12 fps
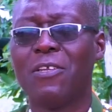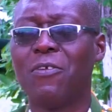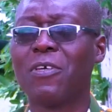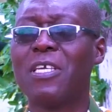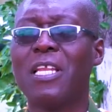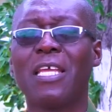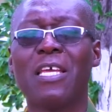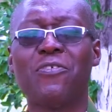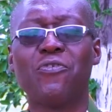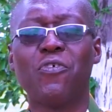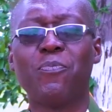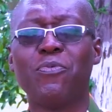Donc il est
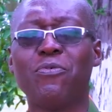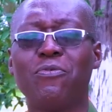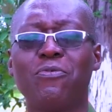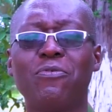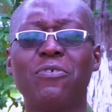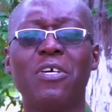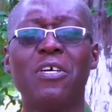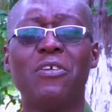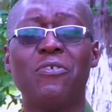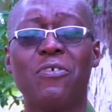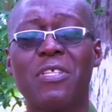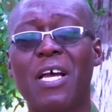question pour nous
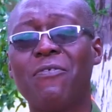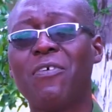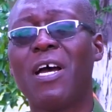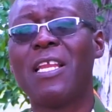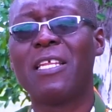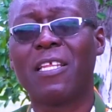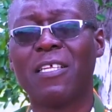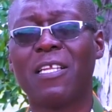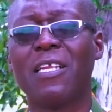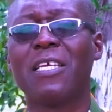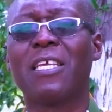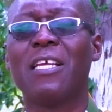de savoir les temps
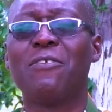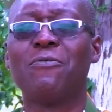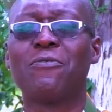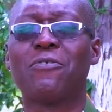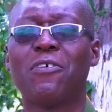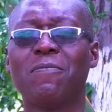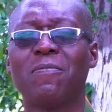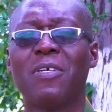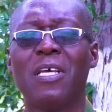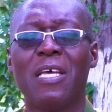dans lesquels nous sommes,